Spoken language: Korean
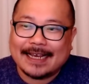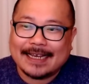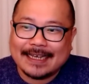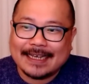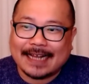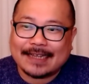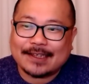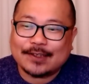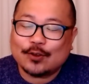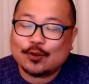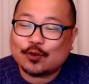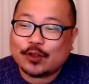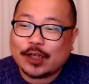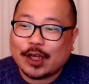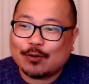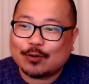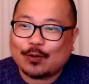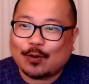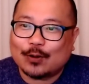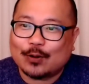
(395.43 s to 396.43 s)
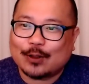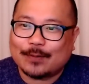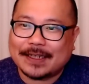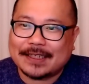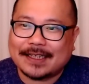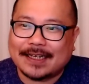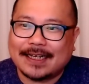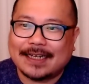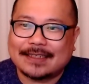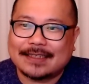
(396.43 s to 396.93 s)
이 같은 최후 통첩에
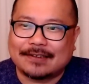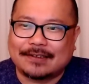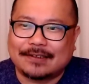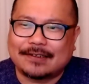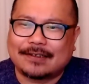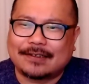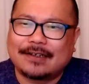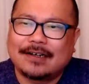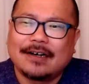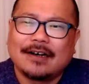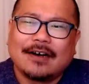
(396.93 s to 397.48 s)
대해서